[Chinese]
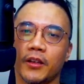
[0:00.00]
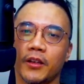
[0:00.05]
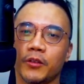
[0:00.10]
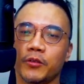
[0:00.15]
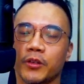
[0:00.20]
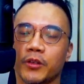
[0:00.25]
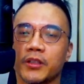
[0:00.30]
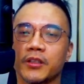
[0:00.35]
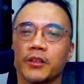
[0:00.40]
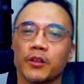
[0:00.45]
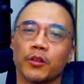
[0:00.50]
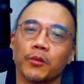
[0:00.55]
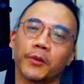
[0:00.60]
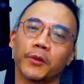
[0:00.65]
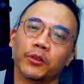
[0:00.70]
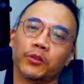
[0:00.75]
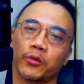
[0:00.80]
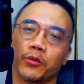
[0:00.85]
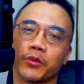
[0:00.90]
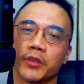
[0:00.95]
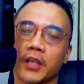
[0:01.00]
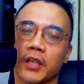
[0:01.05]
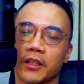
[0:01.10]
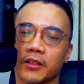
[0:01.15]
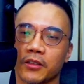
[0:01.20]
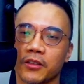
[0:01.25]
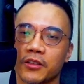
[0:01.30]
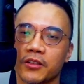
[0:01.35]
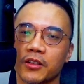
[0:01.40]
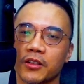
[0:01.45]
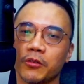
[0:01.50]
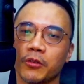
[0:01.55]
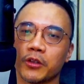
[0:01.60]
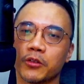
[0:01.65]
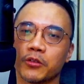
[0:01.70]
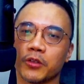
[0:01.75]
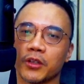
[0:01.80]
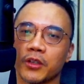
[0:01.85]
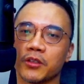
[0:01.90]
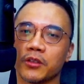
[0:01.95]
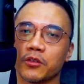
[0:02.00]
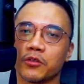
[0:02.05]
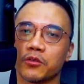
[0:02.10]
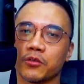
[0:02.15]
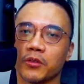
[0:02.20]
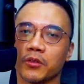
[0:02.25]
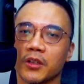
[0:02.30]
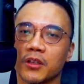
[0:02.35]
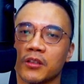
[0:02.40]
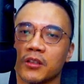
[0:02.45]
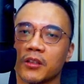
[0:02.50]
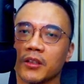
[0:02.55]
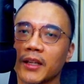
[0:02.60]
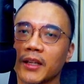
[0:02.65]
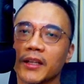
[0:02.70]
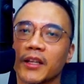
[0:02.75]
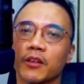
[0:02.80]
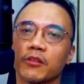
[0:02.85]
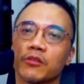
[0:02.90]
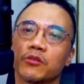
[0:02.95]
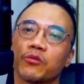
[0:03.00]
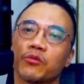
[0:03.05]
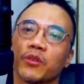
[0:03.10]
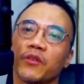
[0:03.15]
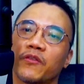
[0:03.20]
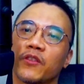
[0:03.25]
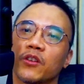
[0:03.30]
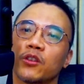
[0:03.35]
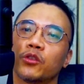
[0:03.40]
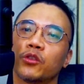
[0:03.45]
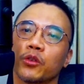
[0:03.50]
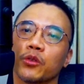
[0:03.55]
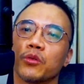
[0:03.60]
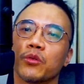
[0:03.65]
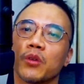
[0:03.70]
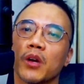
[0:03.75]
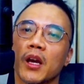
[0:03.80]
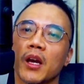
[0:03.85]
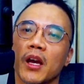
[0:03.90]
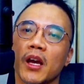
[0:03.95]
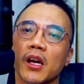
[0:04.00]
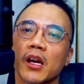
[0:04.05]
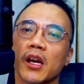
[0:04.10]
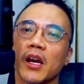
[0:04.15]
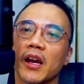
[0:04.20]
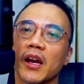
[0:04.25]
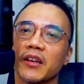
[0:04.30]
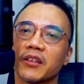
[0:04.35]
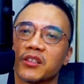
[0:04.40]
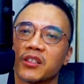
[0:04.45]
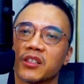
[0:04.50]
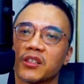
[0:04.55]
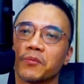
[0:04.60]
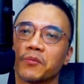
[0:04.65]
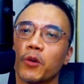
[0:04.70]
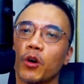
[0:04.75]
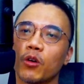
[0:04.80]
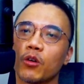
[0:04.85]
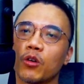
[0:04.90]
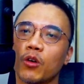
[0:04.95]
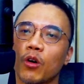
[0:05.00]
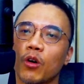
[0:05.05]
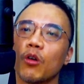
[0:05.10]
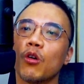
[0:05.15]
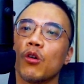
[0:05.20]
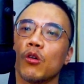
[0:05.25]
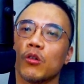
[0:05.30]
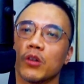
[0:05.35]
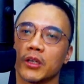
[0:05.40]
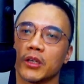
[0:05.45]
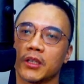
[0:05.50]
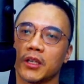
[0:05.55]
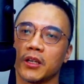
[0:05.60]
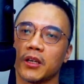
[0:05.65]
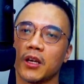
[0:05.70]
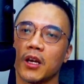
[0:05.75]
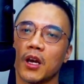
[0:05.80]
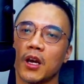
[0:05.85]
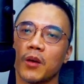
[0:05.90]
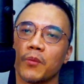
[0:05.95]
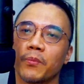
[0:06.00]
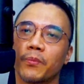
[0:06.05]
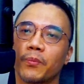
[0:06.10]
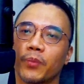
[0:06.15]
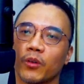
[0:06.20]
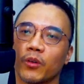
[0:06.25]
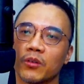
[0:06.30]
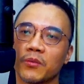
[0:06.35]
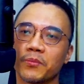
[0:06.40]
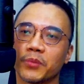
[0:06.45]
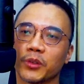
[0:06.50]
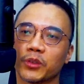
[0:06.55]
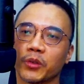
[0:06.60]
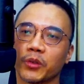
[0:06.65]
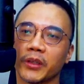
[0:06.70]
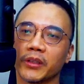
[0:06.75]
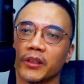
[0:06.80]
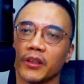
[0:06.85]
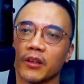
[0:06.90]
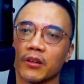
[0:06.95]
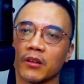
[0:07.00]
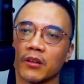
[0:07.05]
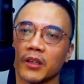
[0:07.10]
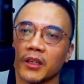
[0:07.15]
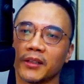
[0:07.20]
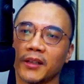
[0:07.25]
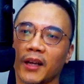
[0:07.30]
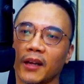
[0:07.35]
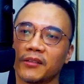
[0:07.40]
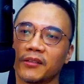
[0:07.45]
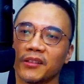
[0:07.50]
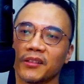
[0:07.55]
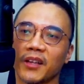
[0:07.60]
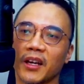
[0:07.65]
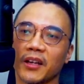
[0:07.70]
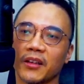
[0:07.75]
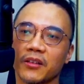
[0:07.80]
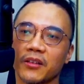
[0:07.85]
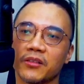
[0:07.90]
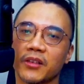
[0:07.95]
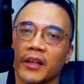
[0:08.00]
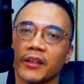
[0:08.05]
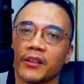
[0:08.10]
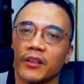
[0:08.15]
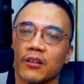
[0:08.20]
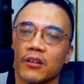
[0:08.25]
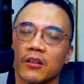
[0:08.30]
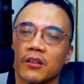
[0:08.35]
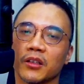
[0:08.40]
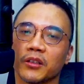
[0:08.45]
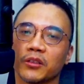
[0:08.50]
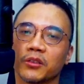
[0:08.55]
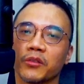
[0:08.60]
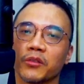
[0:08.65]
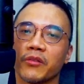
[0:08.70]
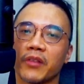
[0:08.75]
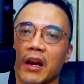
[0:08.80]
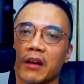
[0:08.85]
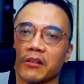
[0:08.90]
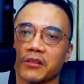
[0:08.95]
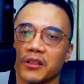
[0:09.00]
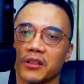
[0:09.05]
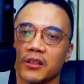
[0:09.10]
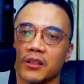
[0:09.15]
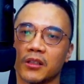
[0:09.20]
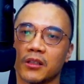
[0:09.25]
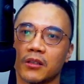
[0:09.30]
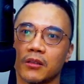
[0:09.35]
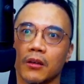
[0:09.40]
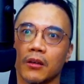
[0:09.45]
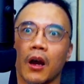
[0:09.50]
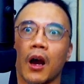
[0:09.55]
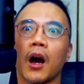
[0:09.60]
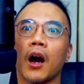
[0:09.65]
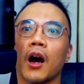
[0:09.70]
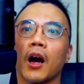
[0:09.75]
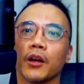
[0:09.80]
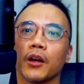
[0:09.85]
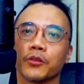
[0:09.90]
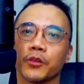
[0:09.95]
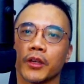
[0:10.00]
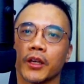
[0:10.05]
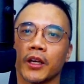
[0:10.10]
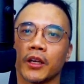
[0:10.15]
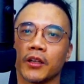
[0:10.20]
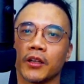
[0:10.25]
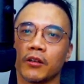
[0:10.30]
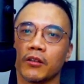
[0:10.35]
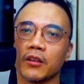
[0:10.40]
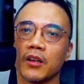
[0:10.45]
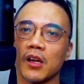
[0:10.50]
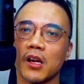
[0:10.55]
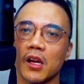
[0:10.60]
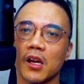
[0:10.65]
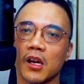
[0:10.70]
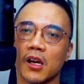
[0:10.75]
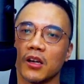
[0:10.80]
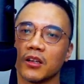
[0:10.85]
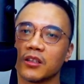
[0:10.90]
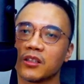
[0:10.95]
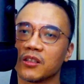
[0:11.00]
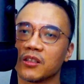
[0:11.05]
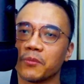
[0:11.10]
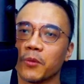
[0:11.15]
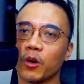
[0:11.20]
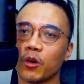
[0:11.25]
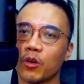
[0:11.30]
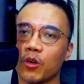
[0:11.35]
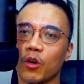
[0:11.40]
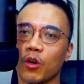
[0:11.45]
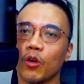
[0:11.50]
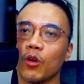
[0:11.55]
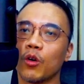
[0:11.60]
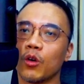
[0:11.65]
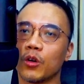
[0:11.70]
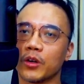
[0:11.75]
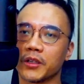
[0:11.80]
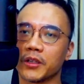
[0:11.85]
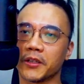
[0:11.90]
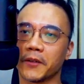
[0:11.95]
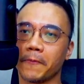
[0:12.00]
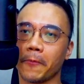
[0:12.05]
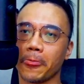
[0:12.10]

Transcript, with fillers: 所以这里我们读一下这个社会学者说的：Zelennials refer to a small cohort born between the early 1990s and the early 2000s。啊，所以看到了 a small cohort。